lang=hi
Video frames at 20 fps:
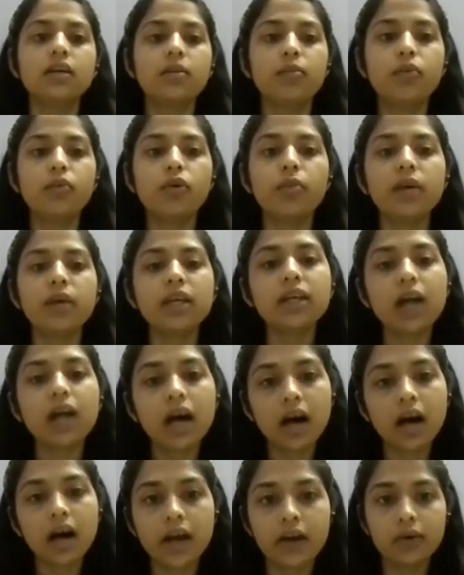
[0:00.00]
ब्रोमीन
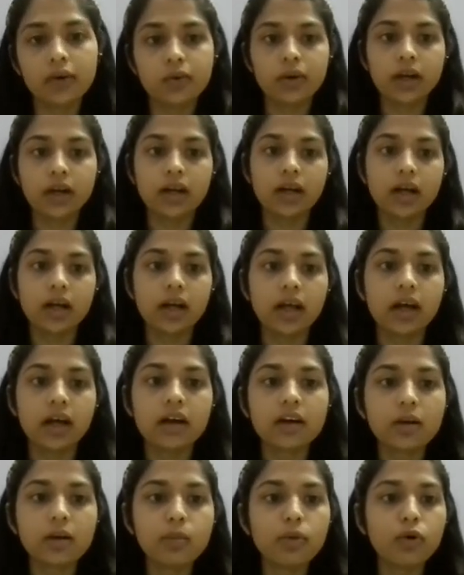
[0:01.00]
कहाँ ऐड हो रहा है
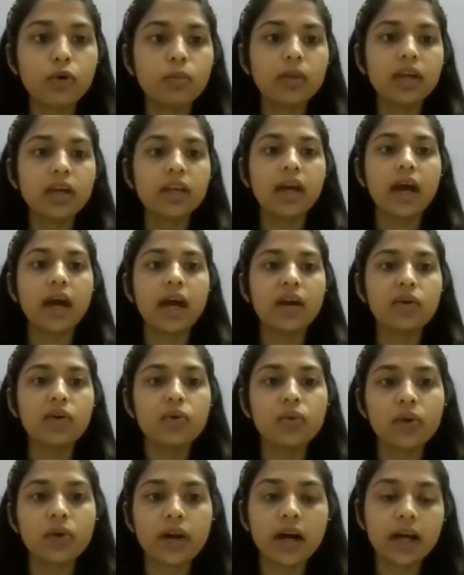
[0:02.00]
अगर ब्रोमीन ऐड
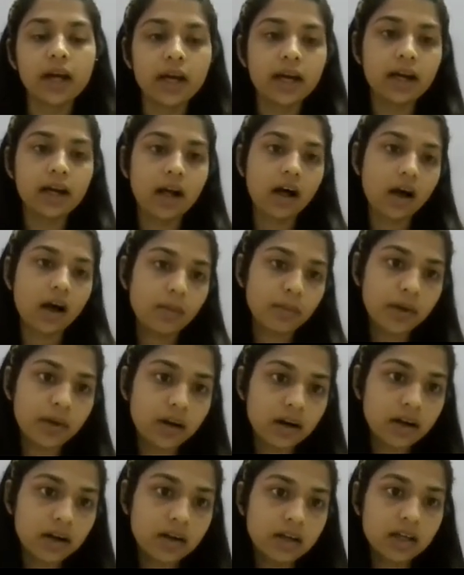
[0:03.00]
हो रहा है कहाँ पर
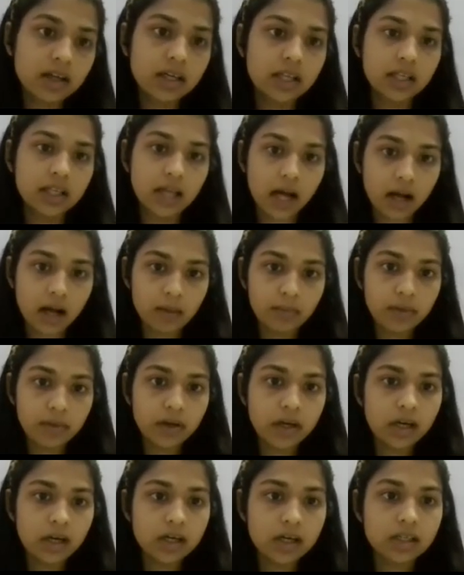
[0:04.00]
यहाँ
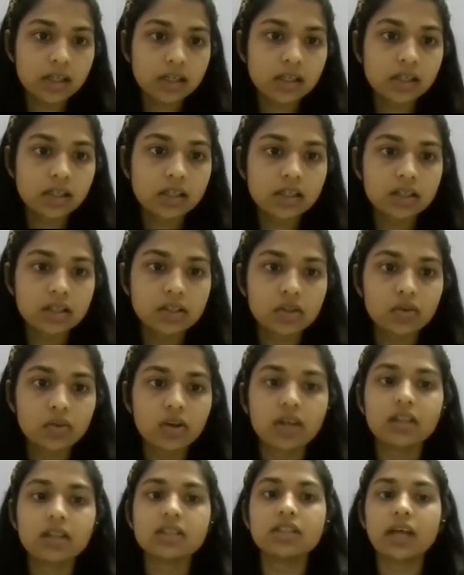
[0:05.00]
पर तो
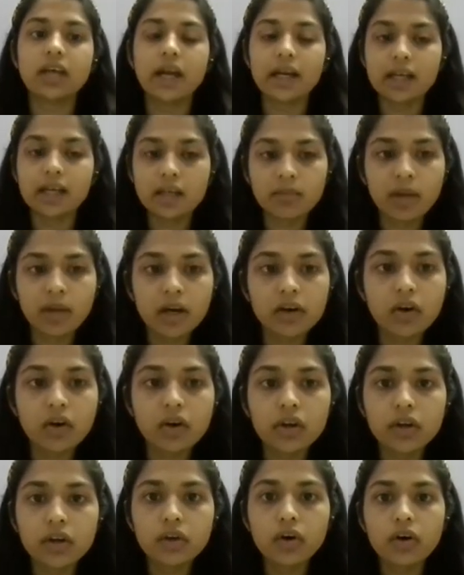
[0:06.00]
इट इज एंटी
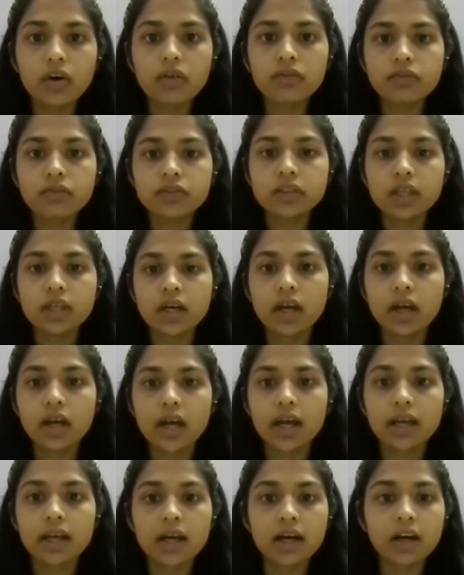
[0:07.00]
मार्कोनिकोव
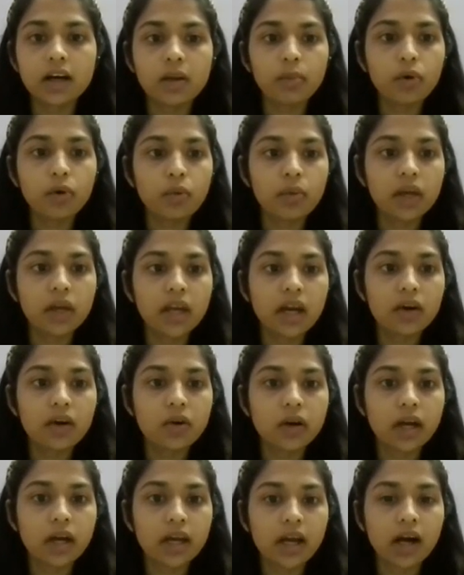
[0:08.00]
एंड अगर ब्रोमीन ऐड
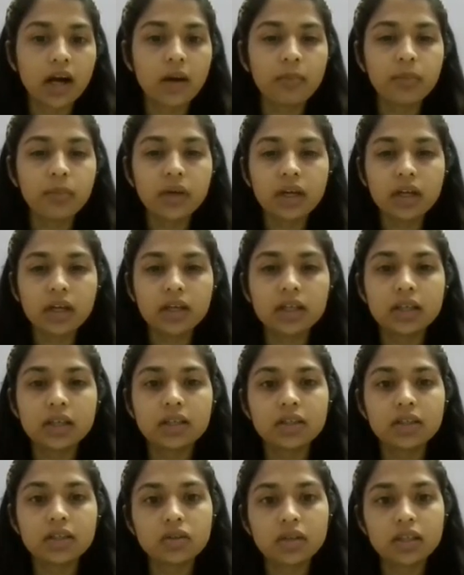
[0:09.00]
हो रहा है यहाँ पे
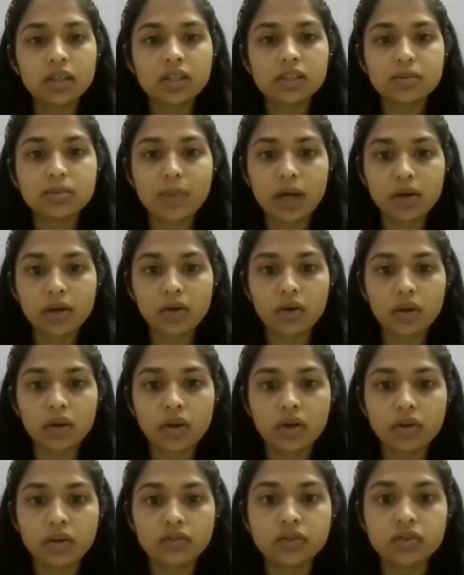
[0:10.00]
तो इट इज
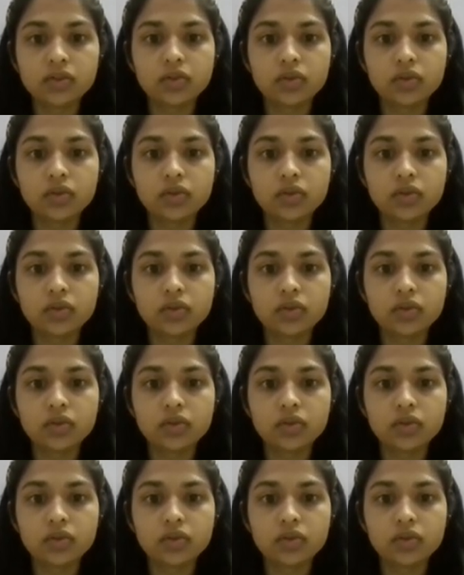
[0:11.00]
मार्कोनिकोव